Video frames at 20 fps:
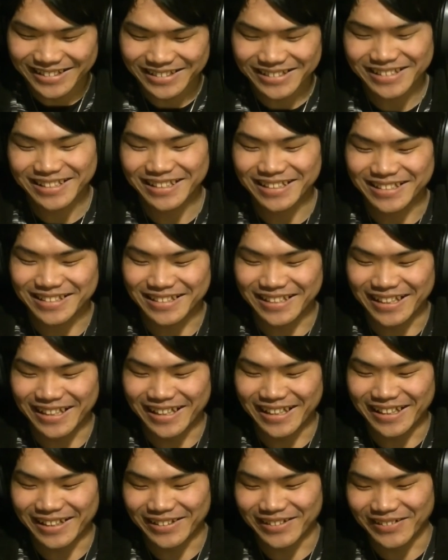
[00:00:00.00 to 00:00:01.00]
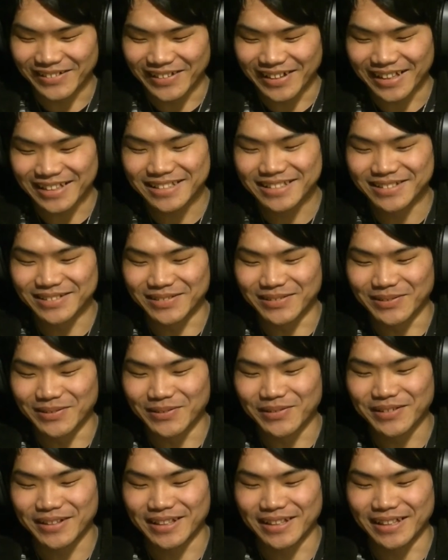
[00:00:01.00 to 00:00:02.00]
そしてですね、えっと、初の
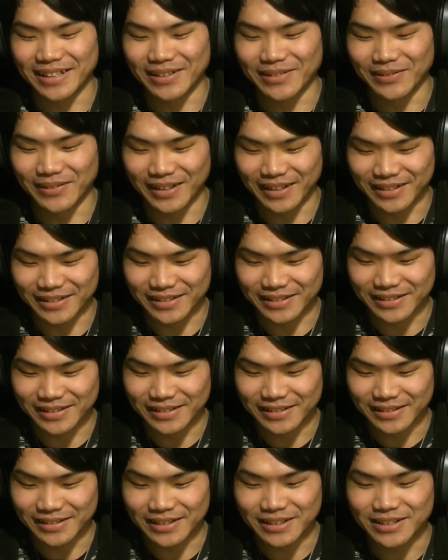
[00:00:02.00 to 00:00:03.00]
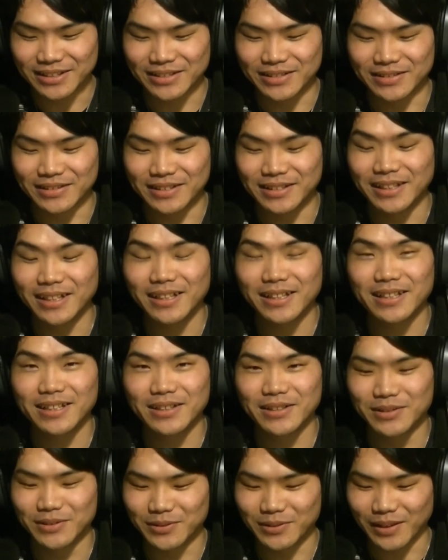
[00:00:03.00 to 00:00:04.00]
大きなお役22世
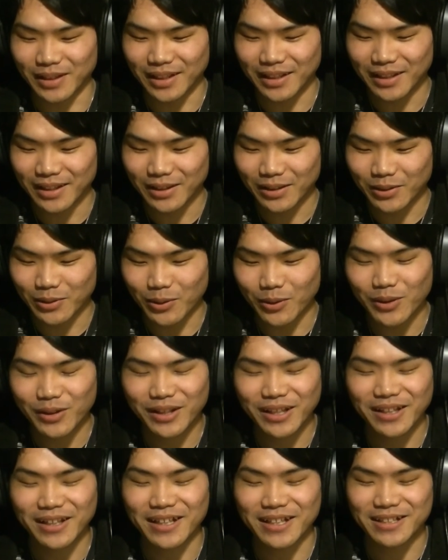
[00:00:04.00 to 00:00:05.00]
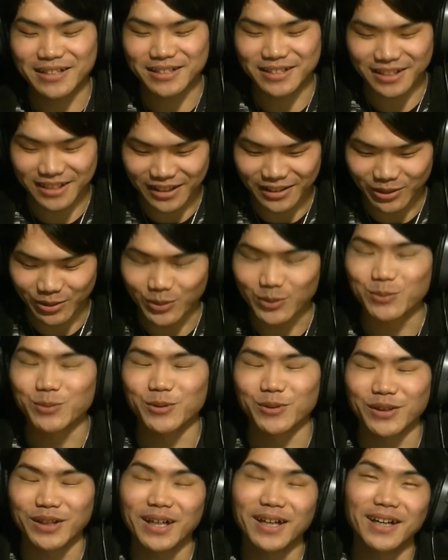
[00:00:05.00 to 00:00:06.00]
紀グーは声出ない事件という
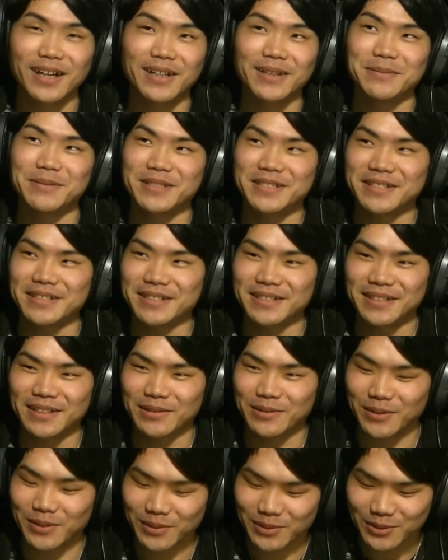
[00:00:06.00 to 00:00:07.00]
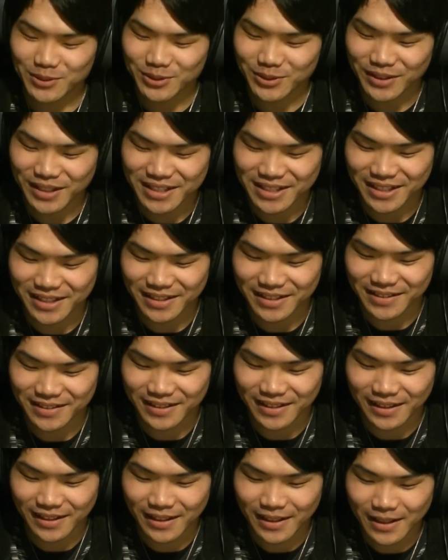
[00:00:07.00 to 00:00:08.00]
ものがありましてですねこれをご紹介したいんです
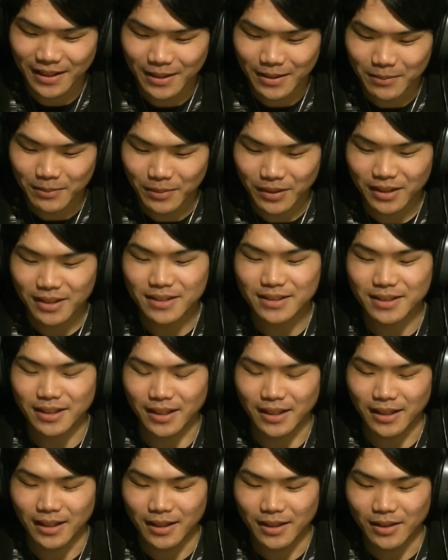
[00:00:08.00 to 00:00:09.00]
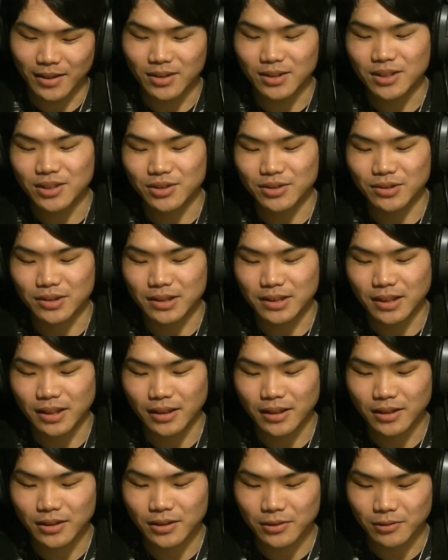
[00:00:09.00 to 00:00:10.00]
が、まあ、現在22
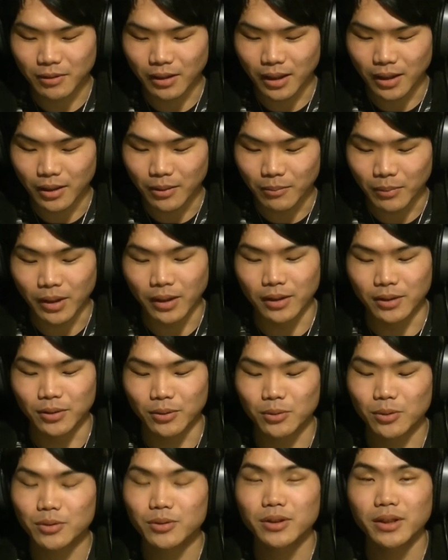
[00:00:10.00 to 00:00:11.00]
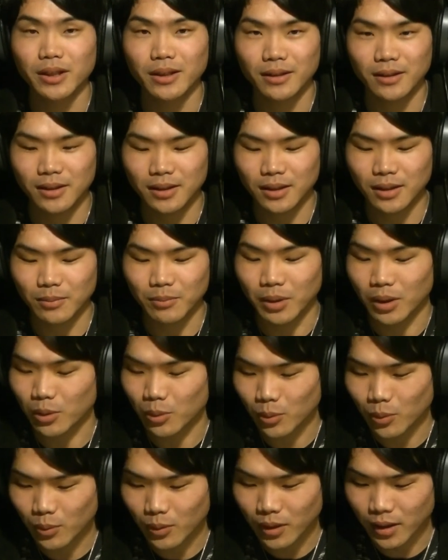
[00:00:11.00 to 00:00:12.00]
世紀グーは、まあ、予告編が、まあ、
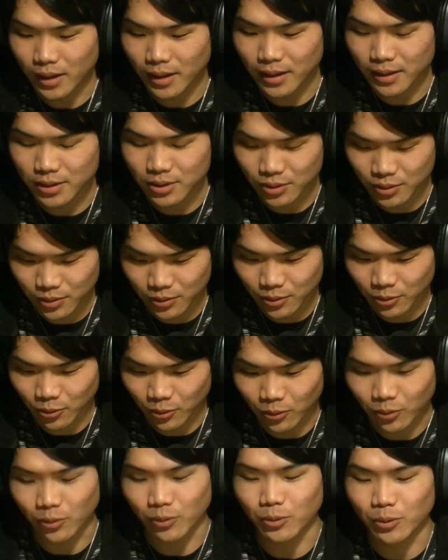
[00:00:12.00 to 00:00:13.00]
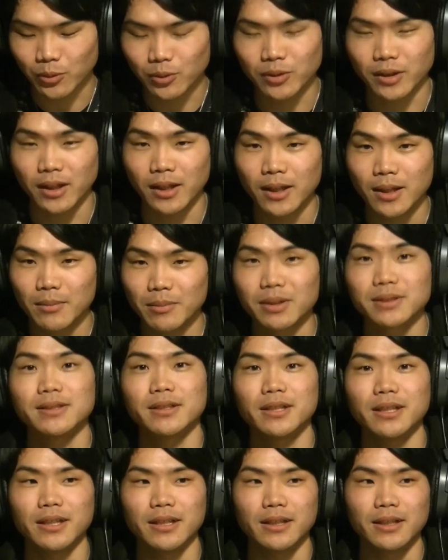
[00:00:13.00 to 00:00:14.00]
公開中とのことで、まあ、
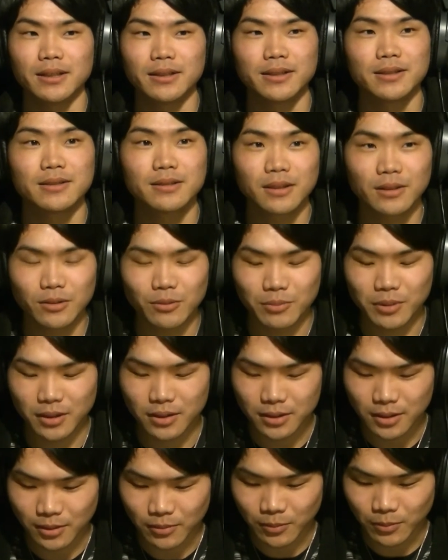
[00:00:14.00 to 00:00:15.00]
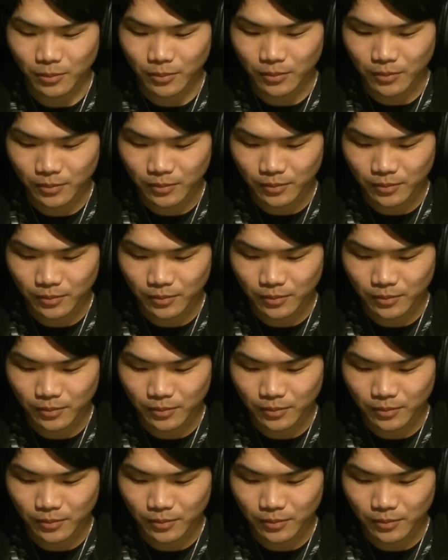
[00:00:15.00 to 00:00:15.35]
ぜひリスナーの皆さん